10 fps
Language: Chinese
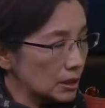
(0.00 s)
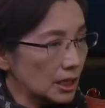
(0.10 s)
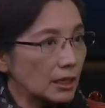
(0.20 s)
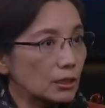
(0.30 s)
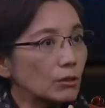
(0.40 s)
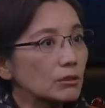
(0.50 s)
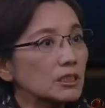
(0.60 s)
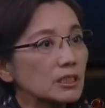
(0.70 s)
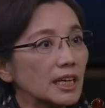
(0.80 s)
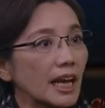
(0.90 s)
三个透
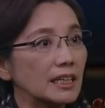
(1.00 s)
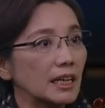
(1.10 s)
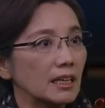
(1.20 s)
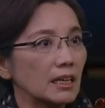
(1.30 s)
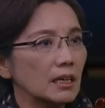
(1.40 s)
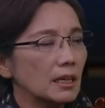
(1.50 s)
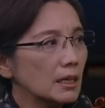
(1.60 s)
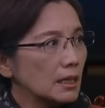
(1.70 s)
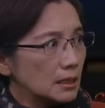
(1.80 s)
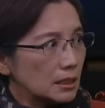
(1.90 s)
视概念了，
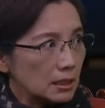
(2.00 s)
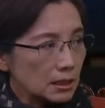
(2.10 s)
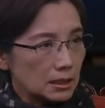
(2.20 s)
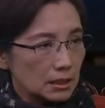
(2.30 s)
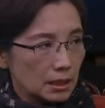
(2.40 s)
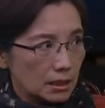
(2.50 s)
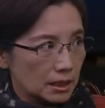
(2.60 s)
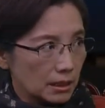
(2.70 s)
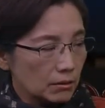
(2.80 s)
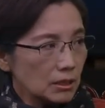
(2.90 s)
其实呢，
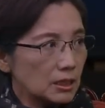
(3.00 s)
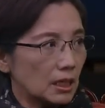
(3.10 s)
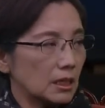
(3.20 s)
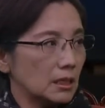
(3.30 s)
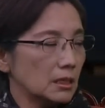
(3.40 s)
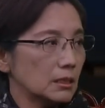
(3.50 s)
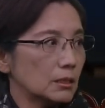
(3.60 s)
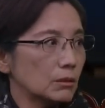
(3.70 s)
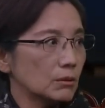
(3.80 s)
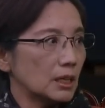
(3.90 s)
理论上可能
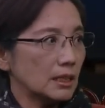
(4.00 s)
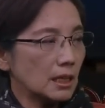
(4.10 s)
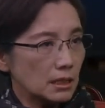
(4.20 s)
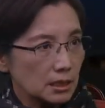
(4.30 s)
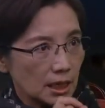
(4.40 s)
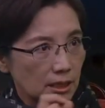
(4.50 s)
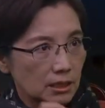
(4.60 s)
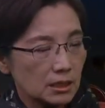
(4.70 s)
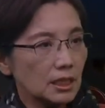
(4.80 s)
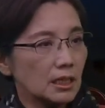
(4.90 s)
是宋代，但是在
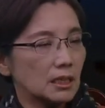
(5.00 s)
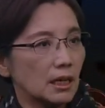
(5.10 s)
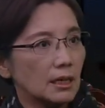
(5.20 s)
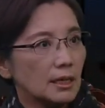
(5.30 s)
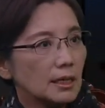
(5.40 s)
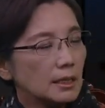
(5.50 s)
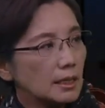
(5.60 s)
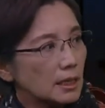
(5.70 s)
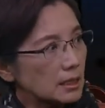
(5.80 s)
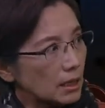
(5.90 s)
实践上
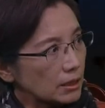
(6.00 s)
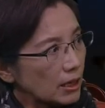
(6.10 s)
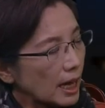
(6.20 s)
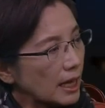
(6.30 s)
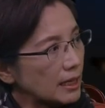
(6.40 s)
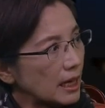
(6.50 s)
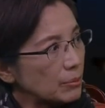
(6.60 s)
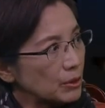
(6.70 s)
应该找到汉代。